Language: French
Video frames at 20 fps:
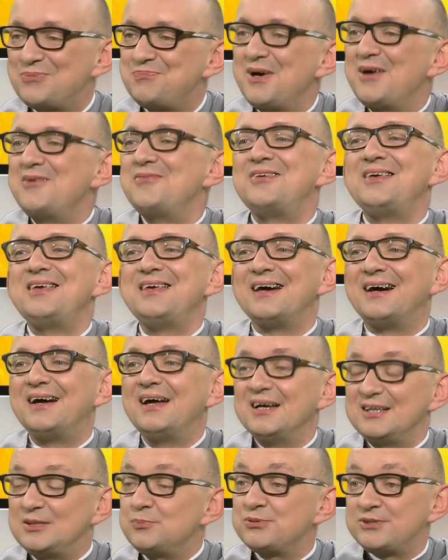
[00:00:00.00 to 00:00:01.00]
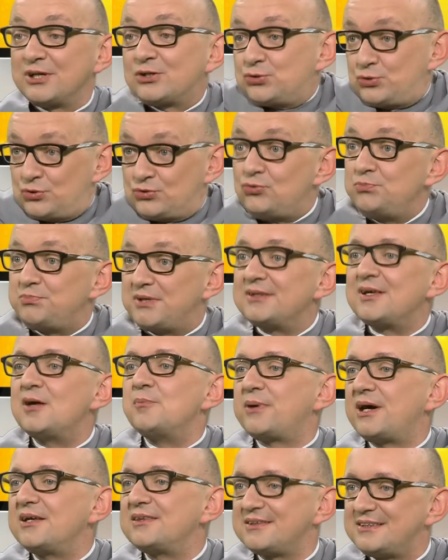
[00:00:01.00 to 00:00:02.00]
Toute ma vie, c'est pour ça que je suis peut-être
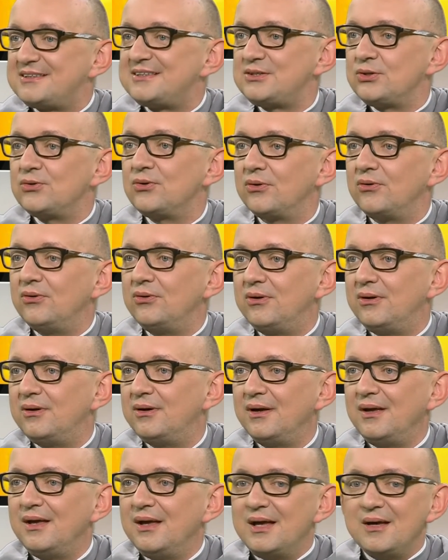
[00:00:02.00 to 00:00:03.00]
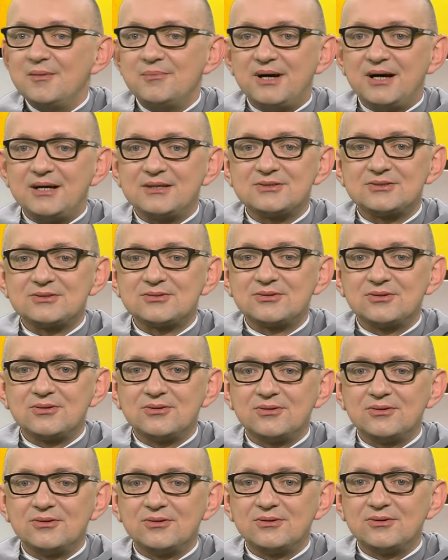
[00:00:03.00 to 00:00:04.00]
un prêtre si heureux, hein. parce
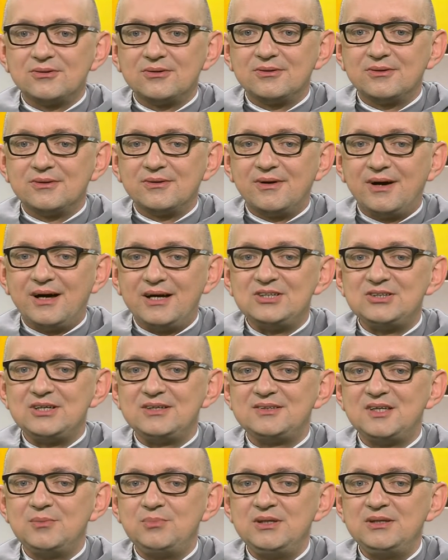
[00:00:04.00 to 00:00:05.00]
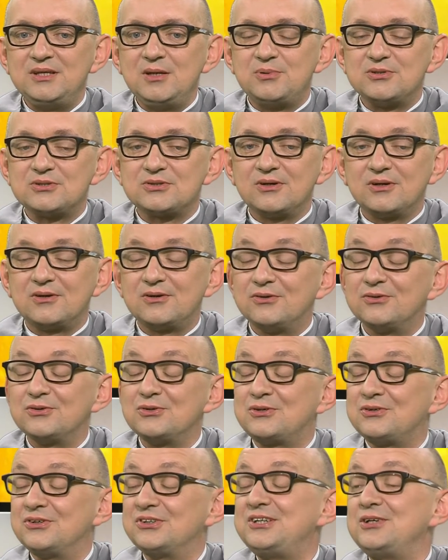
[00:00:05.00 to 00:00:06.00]
que j'ai été béni, parce que
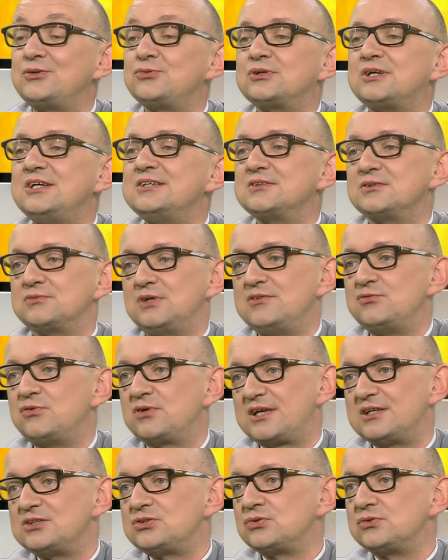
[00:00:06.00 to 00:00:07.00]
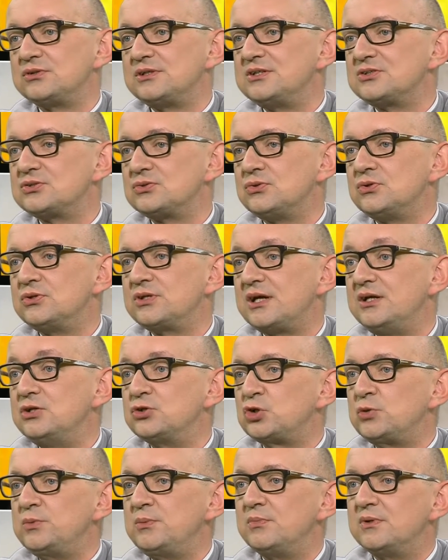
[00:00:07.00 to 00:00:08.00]
quand, j'écoute les, les, vocations des autres et
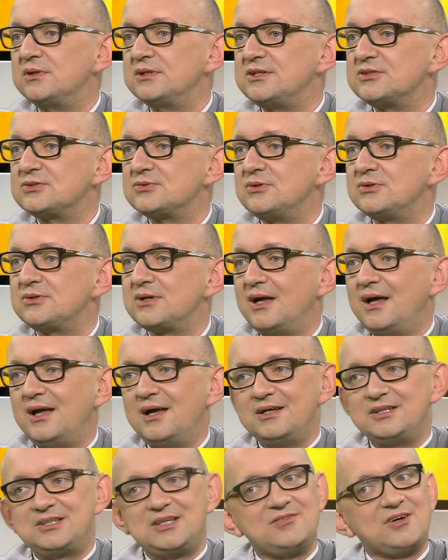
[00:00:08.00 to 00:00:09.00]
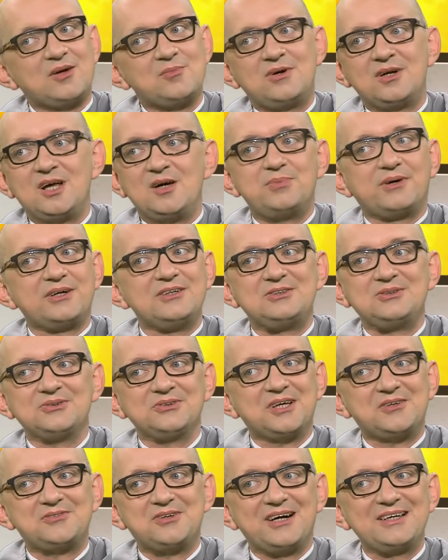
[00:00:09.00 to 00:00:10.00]
le cheminement des autres, j'ai vraiment
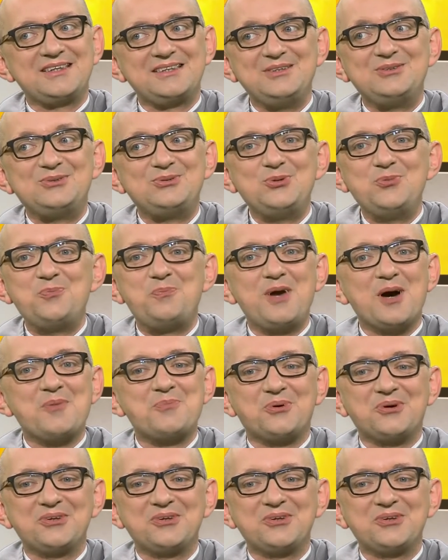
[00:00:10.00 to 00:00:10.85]
l'impression d'avoir été super